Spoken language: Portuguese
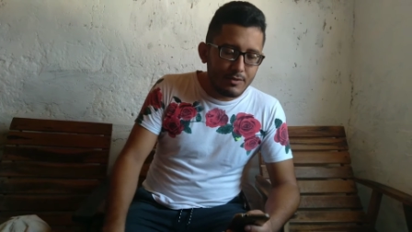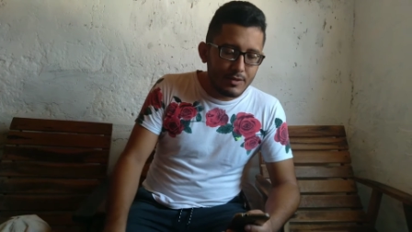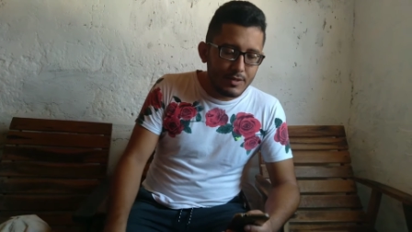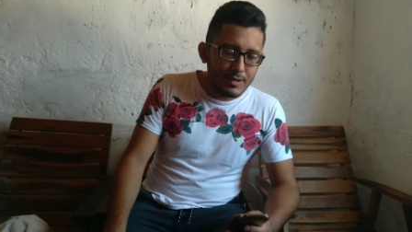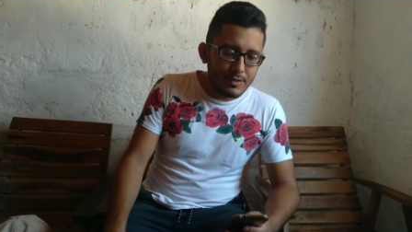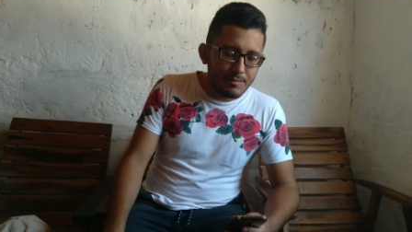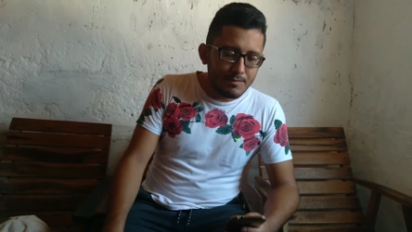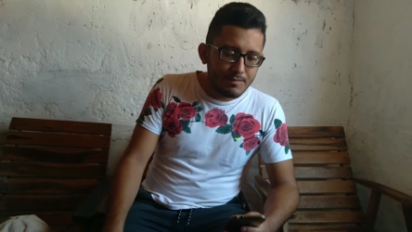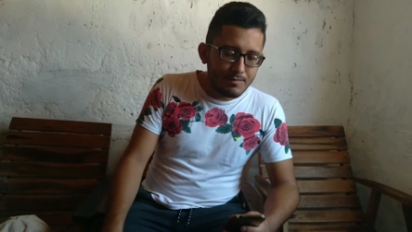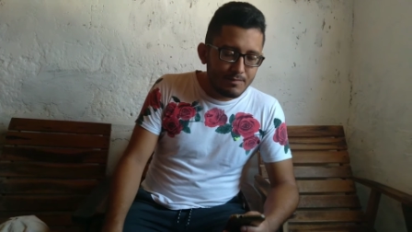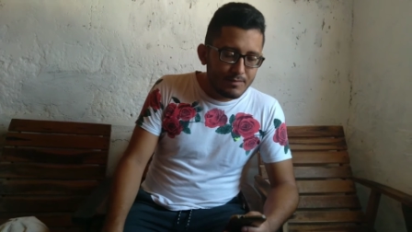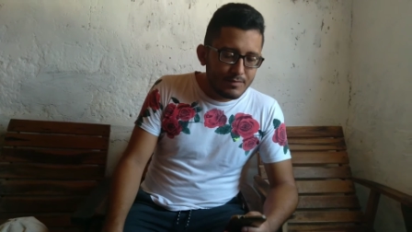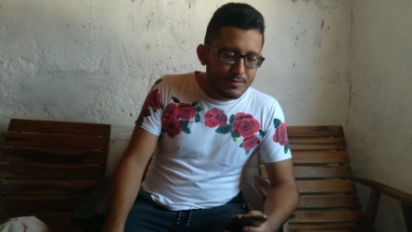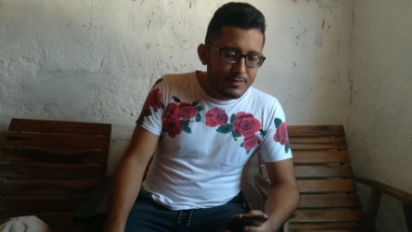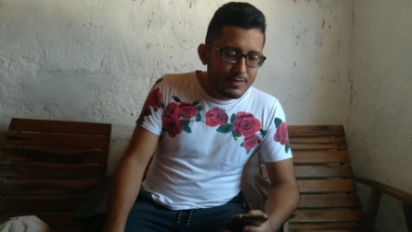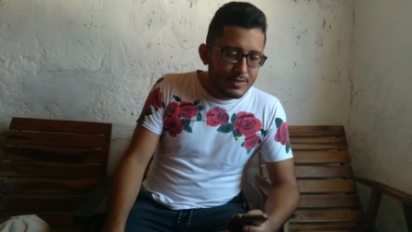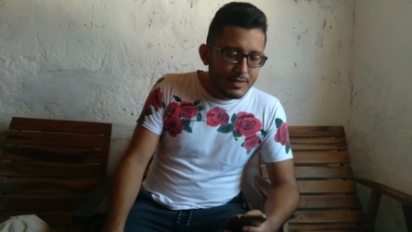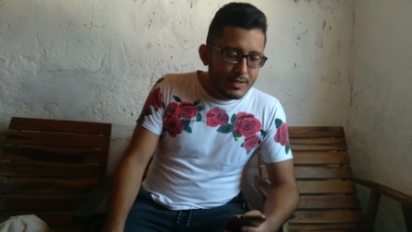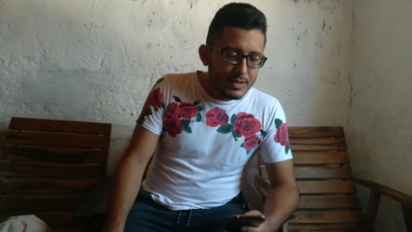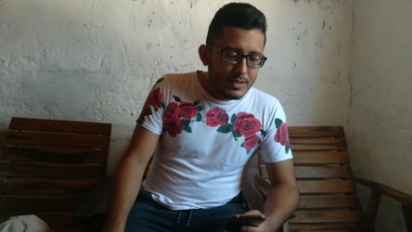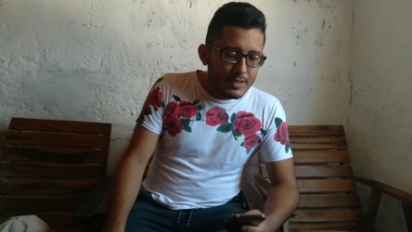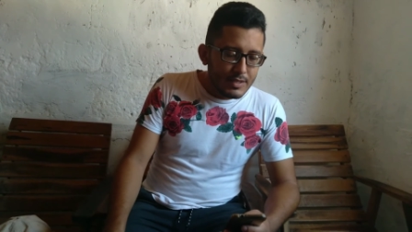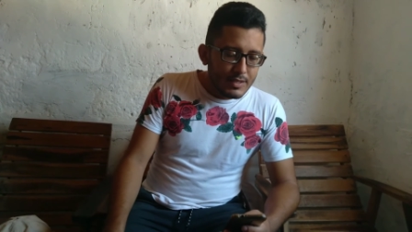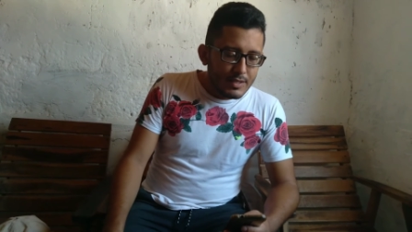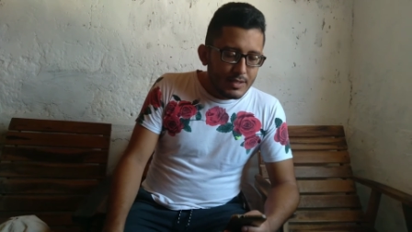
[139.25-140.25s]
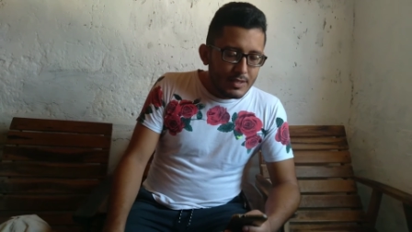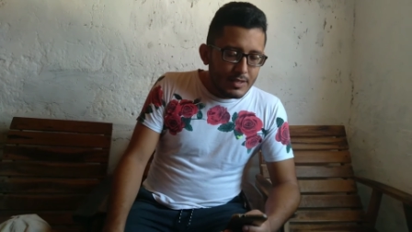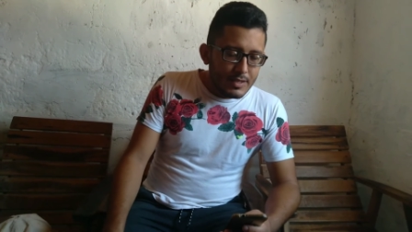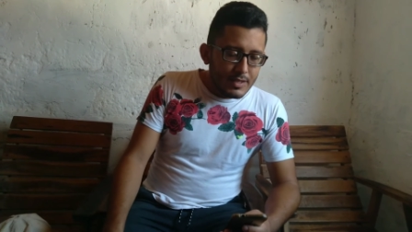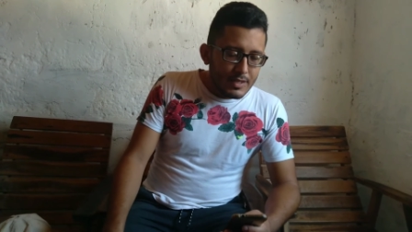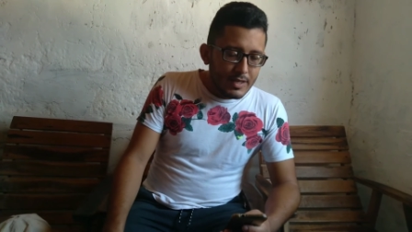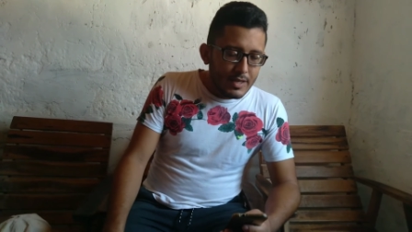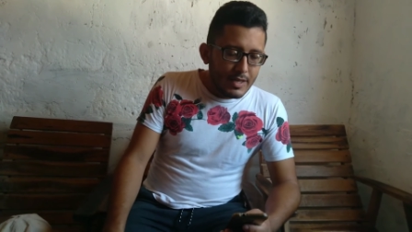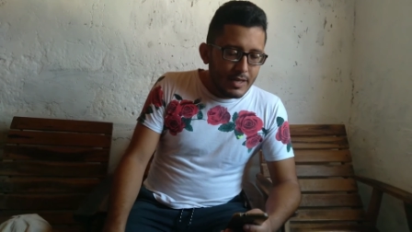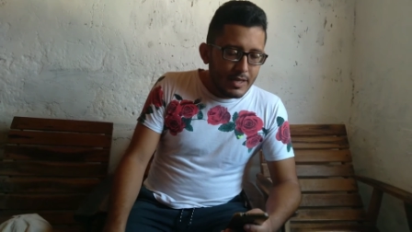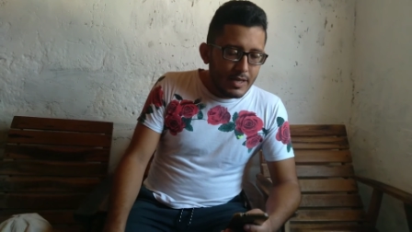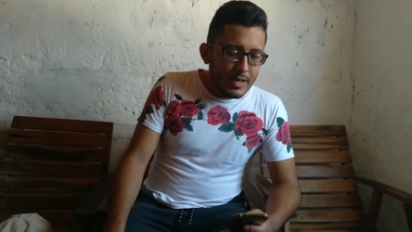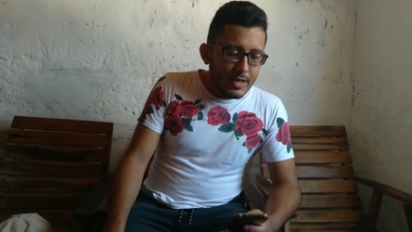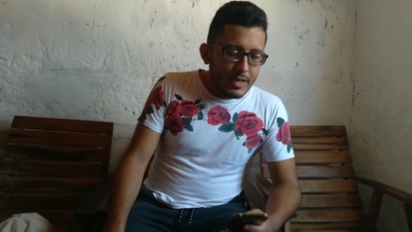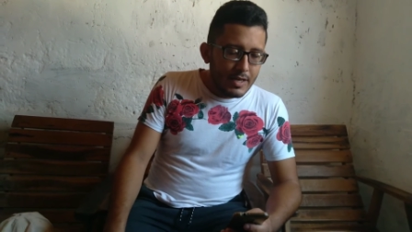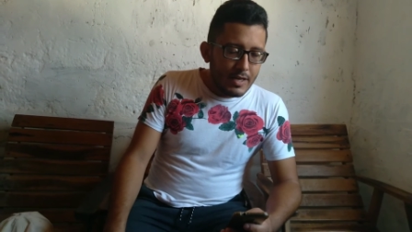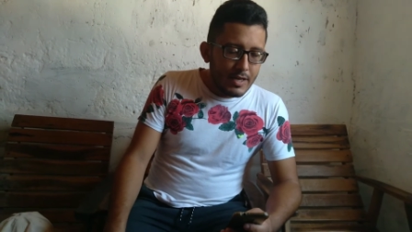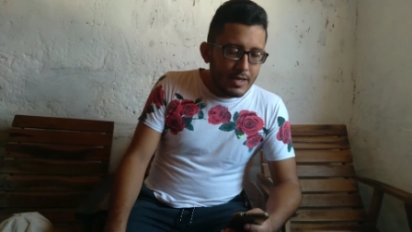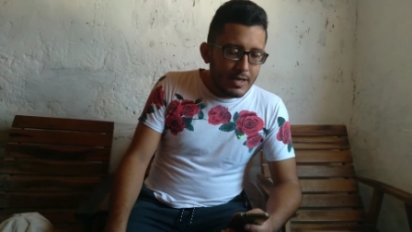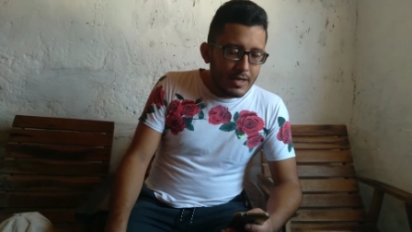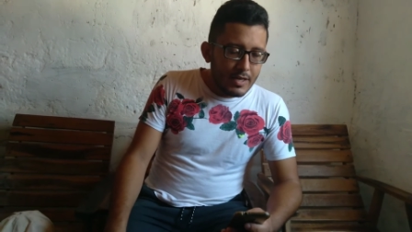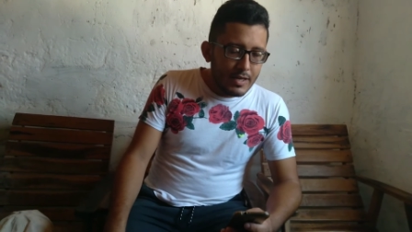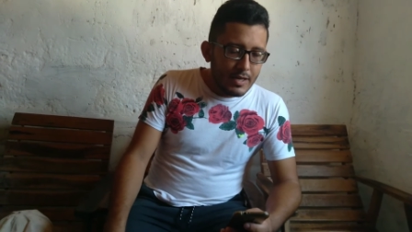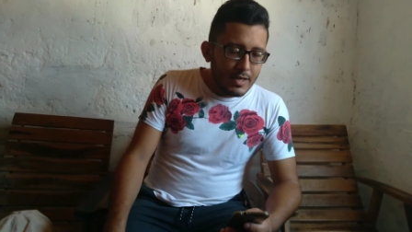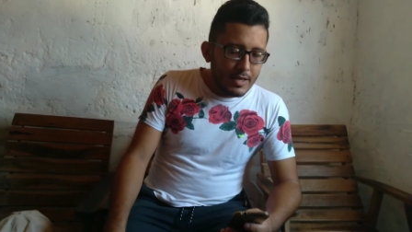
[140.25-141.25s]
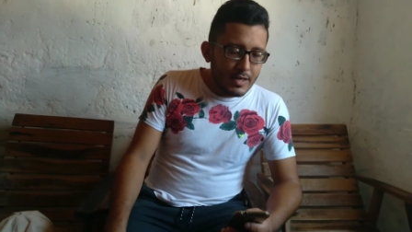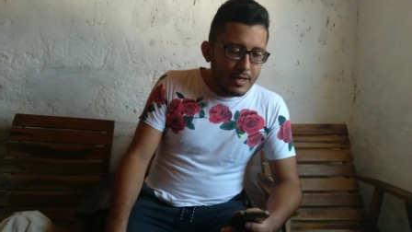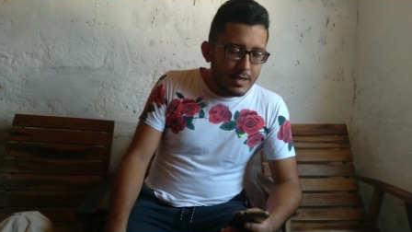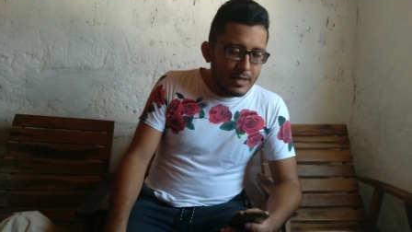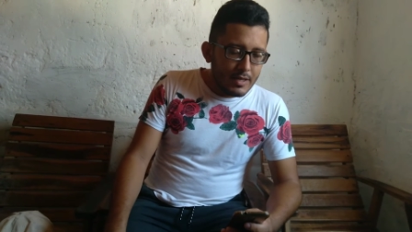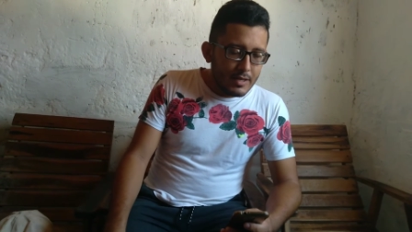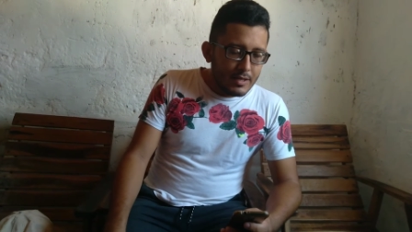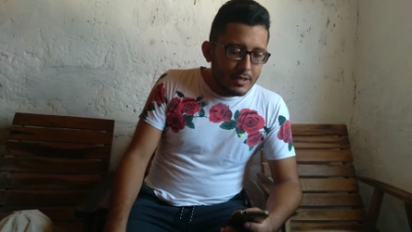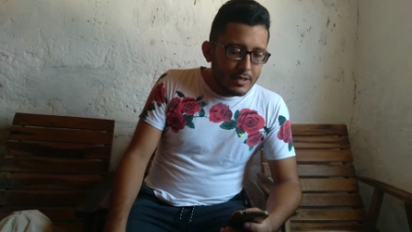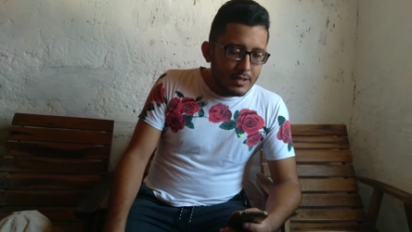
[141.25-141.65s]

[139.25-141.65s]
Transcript: né? É...